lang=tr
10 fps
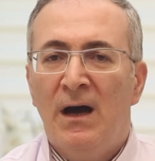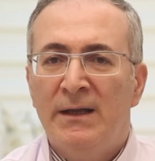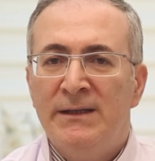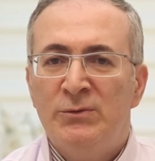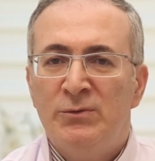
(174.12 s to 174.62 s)

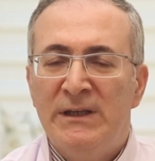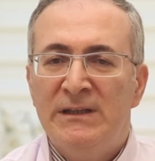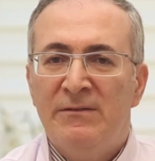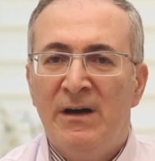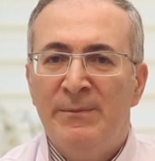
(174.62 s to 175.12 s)
Anne
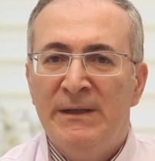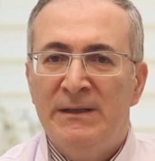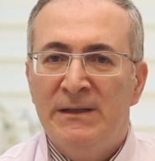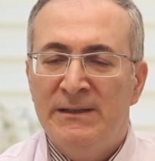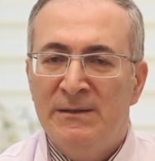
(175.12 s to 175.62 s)
sütüne devam
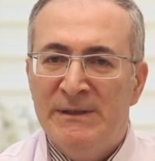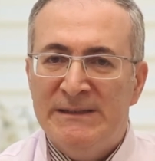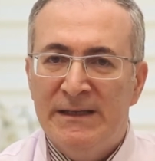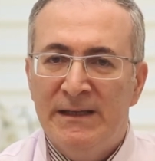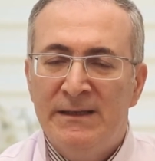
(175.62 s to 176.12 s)

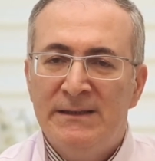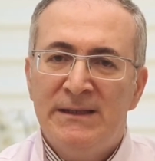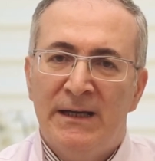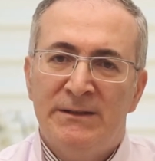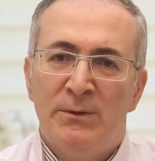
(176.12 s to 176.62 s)
edilmesi gerekir.
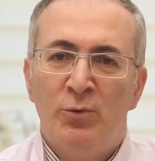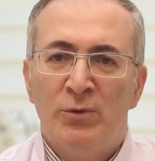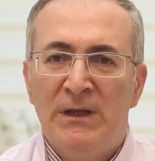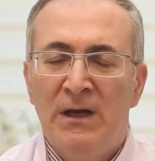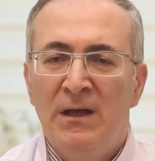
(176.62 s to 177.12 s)
Sadece
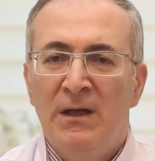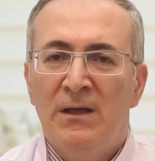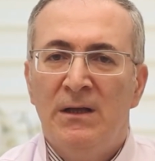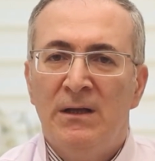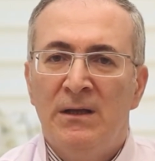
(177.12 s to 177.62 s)
burada
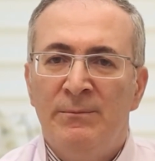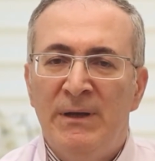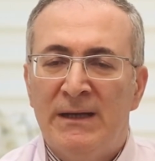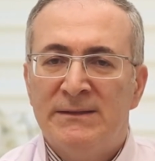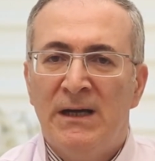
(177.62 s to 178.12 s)
ee,
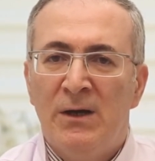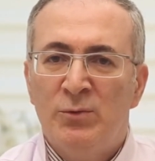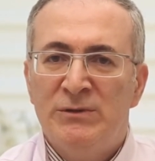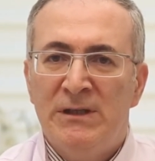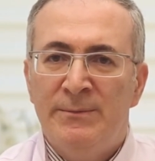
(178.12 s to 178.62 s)
biraz daha
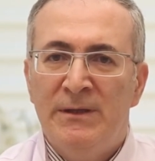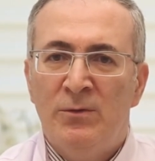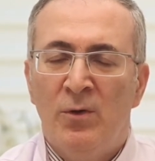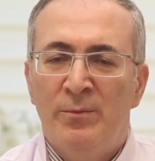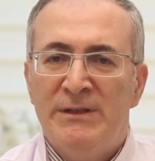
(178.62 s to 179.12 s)

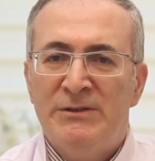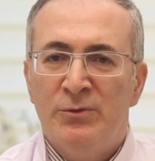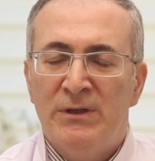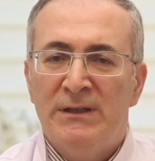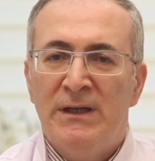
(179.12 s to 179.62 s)
uzayabilir. 15
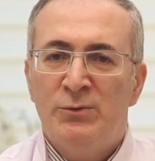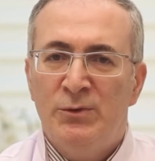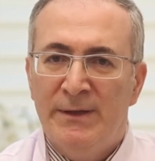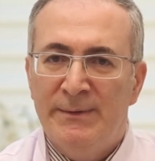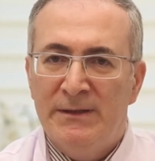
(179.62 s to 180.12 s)
gün kadar
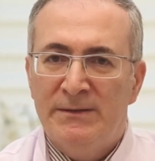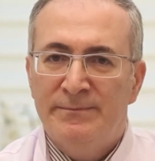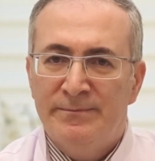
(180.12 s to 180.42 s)
sürebilir.